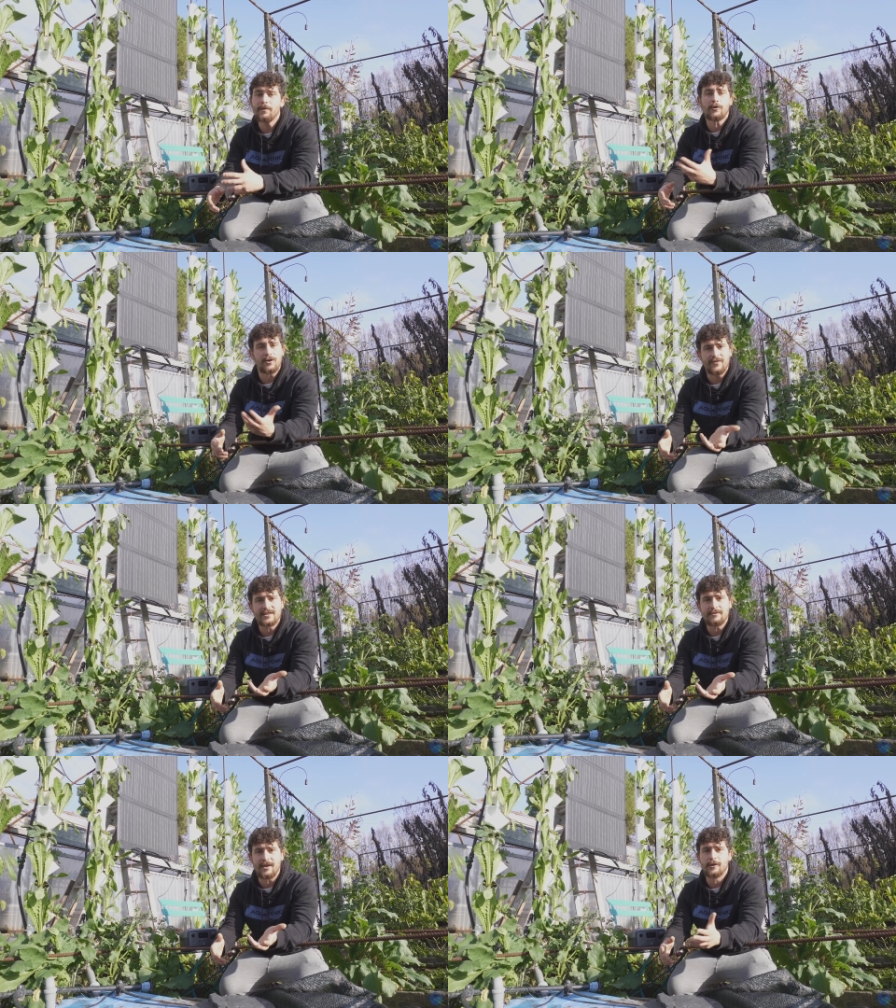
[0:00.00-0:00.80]
piccolo
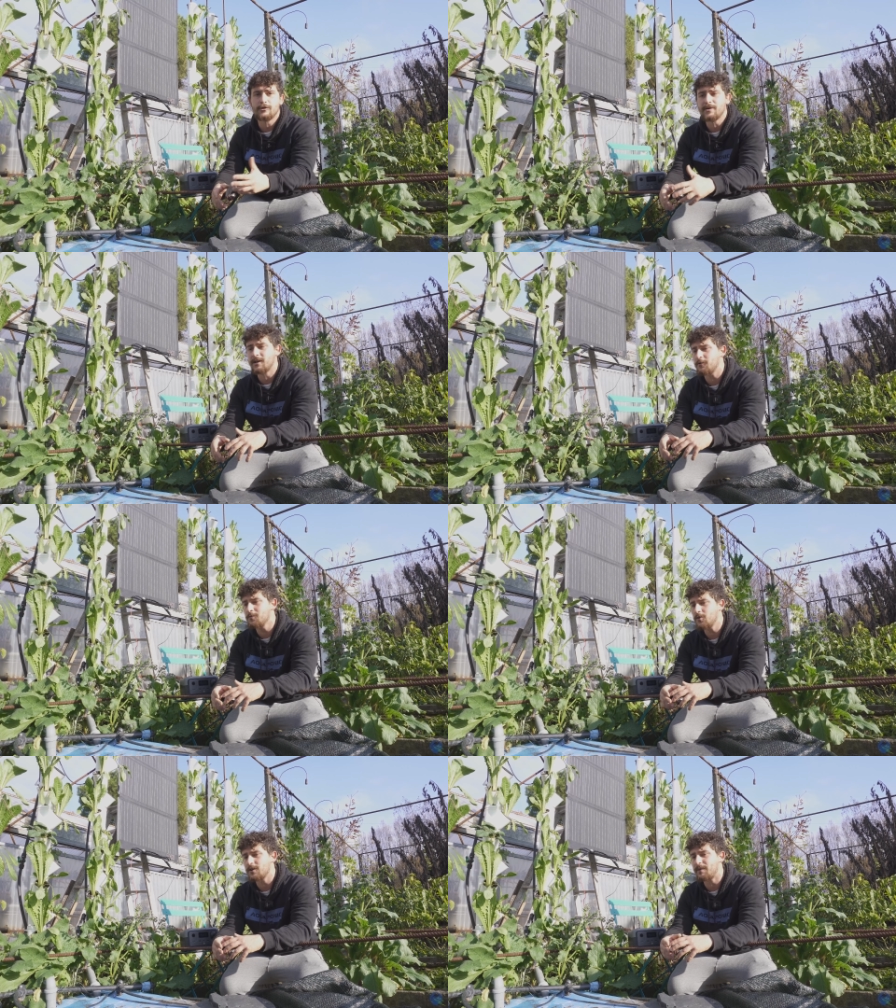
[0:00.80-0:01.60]
investimento, perché
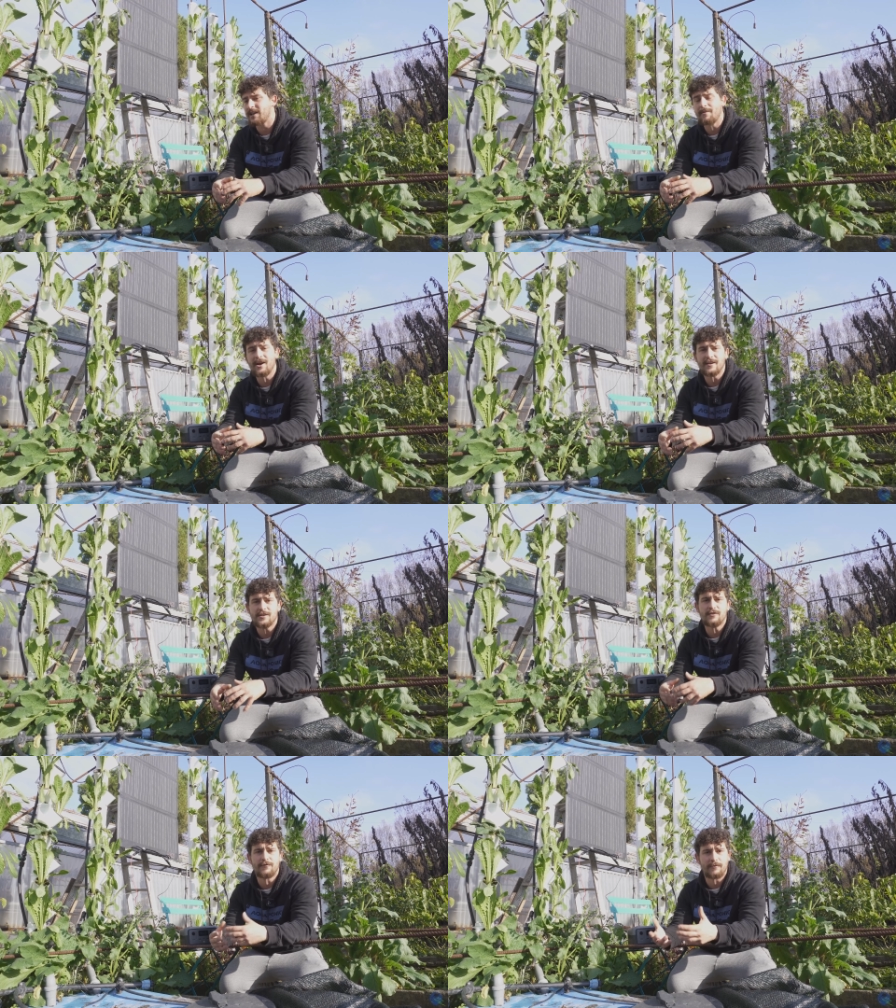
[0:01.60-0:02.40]
comunque parliamo anche di
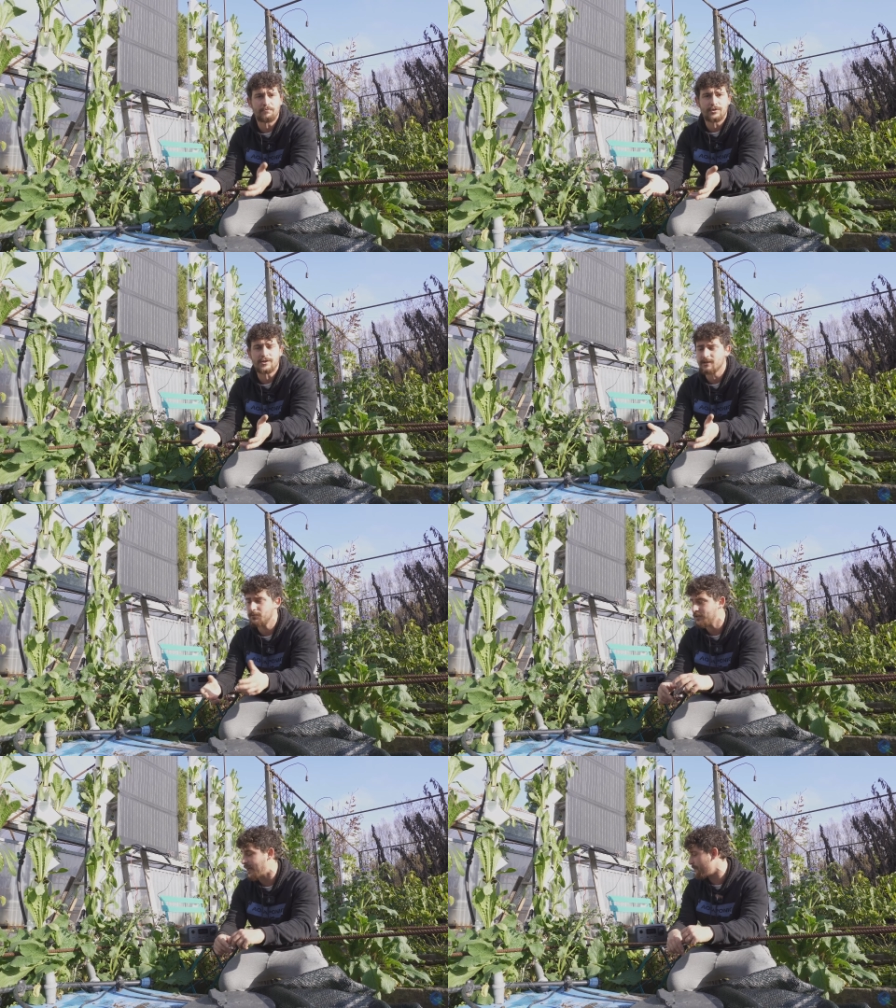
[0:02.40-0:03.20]
cifre piuttosto
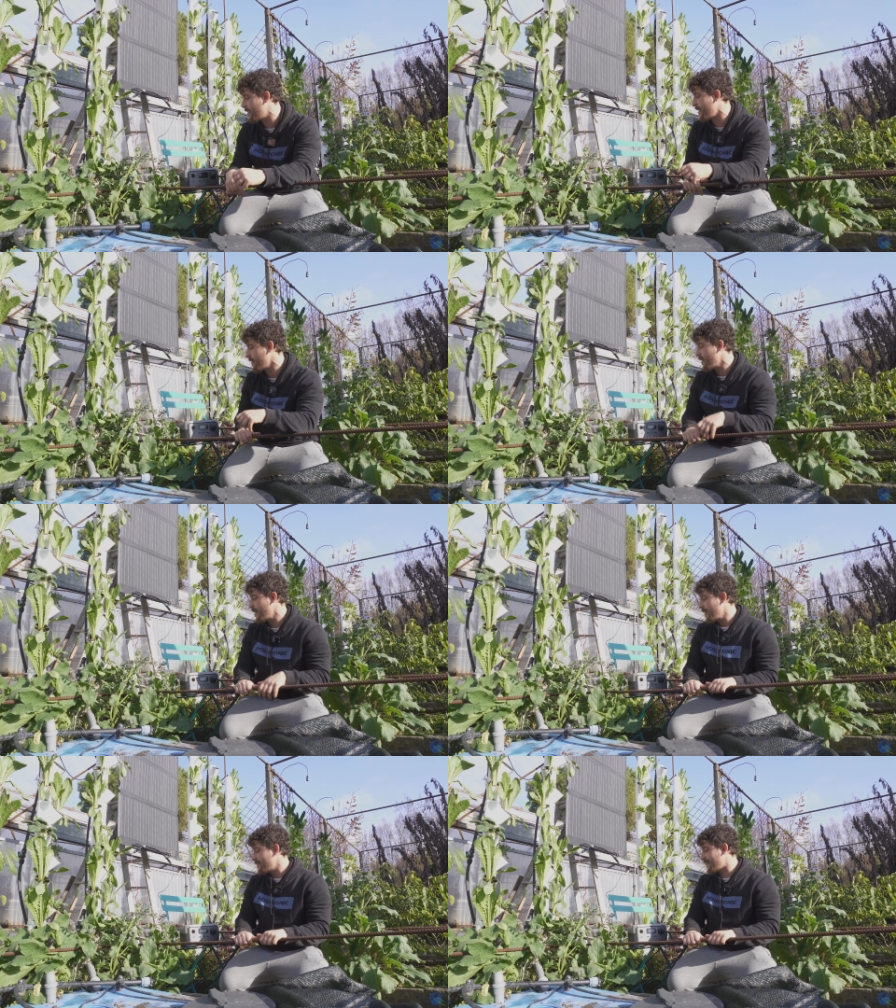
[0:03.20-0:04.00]
abbordabili,
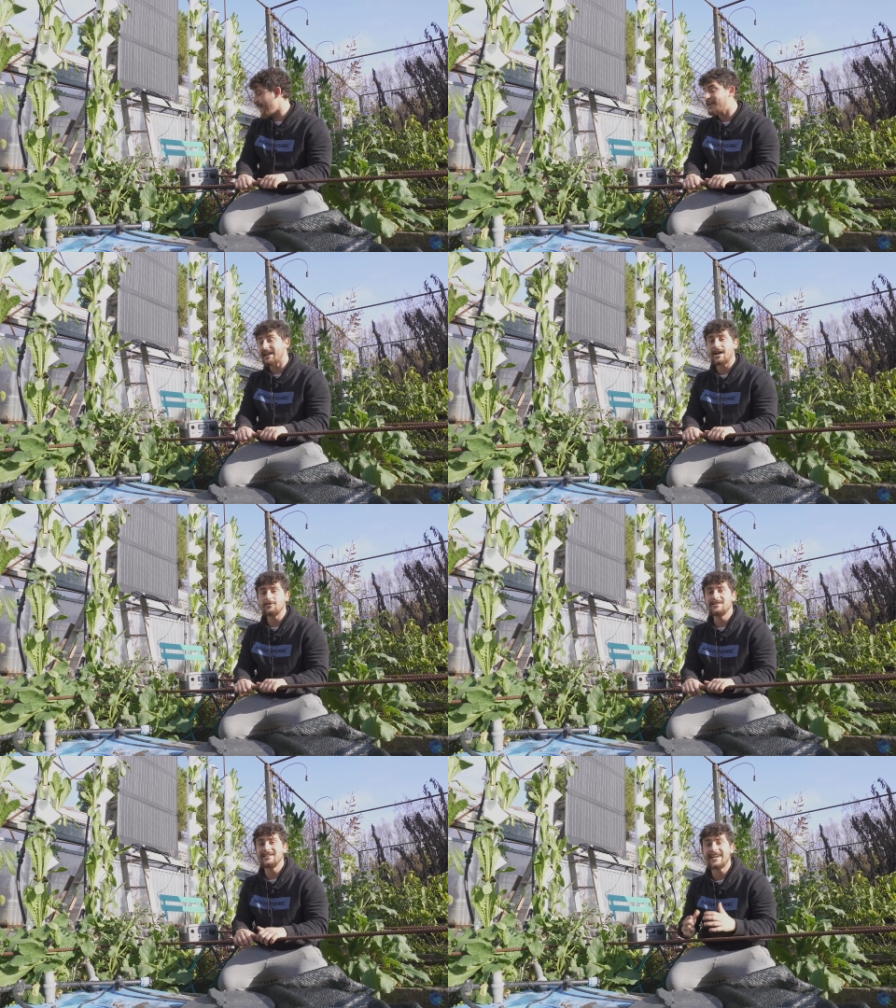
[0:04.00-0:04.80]
si è in
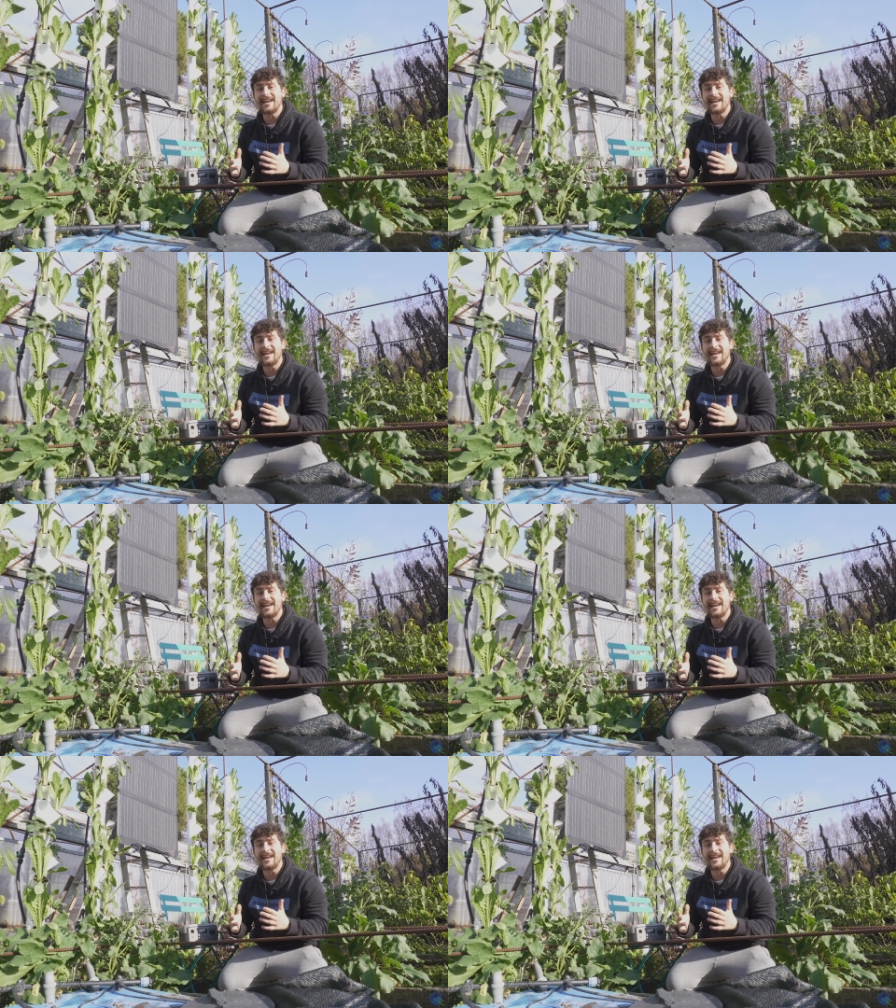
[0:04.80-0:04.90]
grado di